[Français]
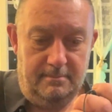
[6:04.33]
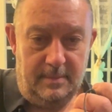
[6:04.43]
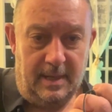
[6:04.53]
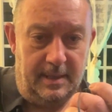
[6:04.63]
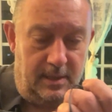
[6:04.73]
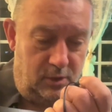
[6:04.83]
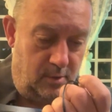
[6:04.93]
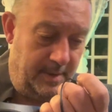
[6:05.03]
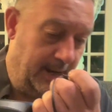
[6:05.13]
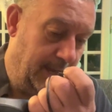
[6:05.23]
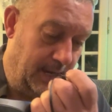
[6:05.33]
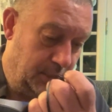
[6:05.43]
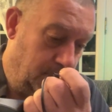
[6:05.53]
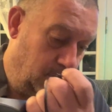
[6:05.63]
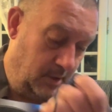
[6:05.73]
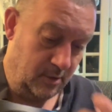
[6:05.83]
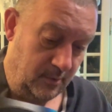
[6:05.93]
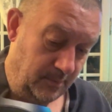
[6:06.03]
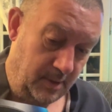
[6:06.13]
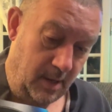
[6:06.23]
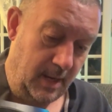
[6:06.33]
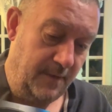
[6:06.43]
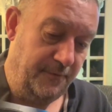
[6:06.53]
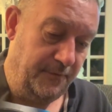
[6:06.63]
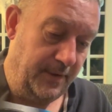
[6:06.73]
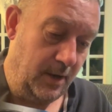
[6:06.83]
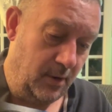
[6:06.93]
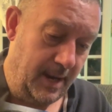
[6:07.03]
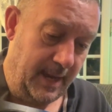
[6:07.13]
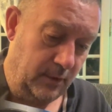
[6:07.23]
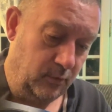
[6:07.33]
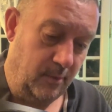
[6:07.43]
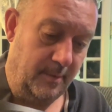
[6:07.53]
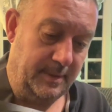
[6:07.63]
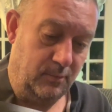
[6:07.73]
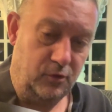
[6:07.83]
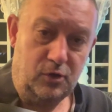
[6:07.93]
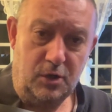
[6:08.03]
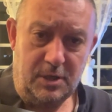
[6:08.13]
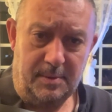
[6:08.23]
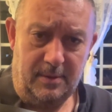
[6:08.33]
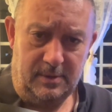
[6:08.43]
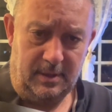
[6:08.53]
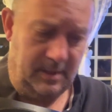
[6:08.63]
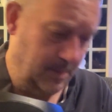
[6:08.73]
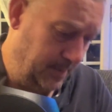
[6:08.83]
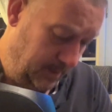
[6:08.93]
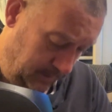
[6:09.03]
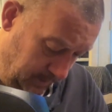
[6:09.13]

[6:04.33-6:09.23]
Regardez, je le mets à l'arrache. Alors, les gens vont dire, ah, les fils en l'air et tout. Bon, on va mettre un bout de scotch après, vous inquiétez pas.